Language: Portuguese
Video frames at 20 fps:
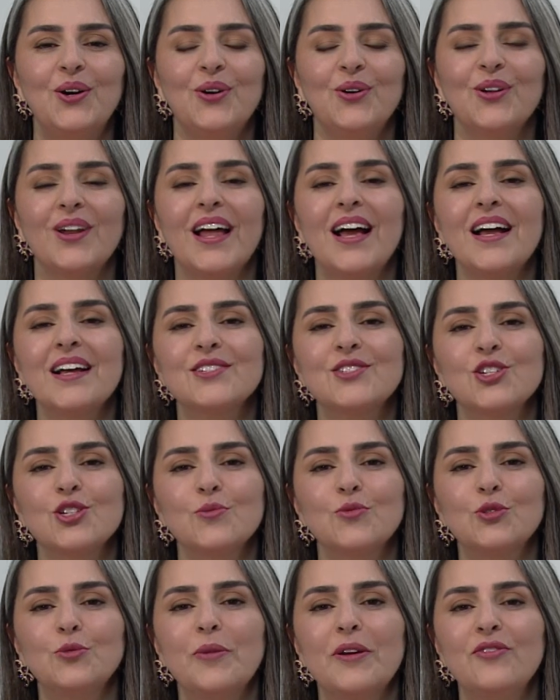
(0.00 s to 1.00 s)
Olá, seja
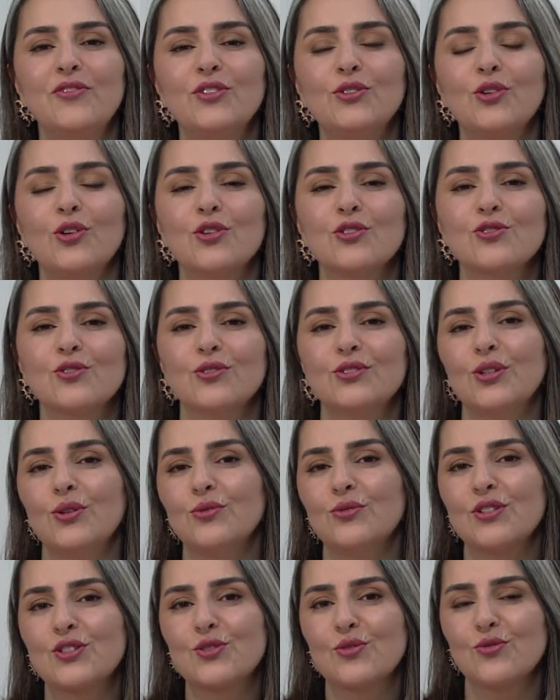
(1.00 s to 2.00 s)
muito bem-vindo ao nosso
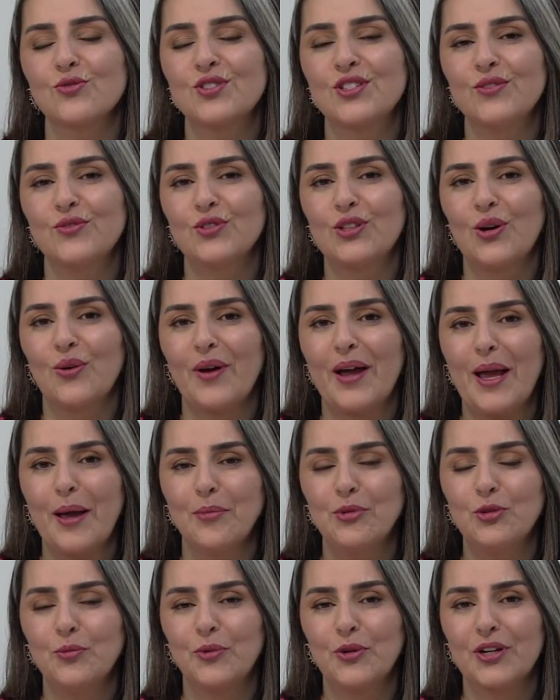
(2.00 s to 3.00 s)
conteúdo exclusivo da
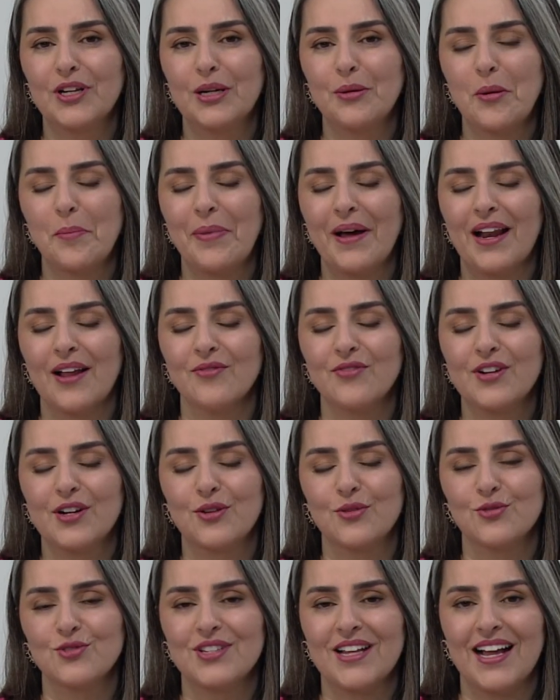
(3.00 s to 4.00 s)
web, do programa Palavra
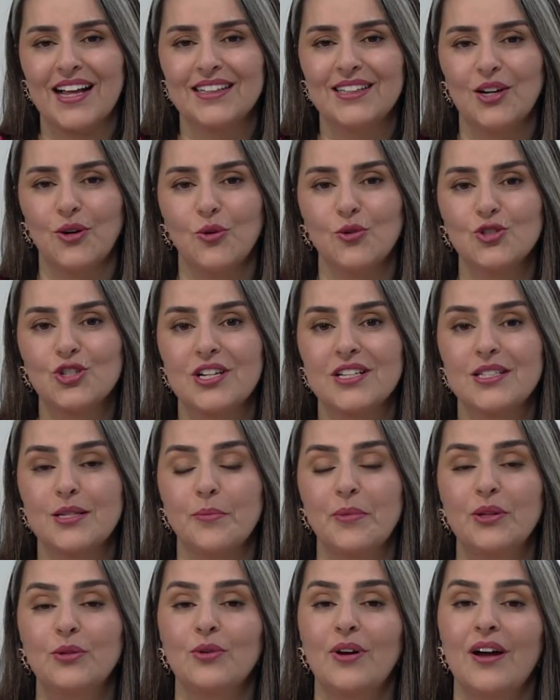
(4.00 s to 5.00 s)
Cruzada. Hoje recebendo o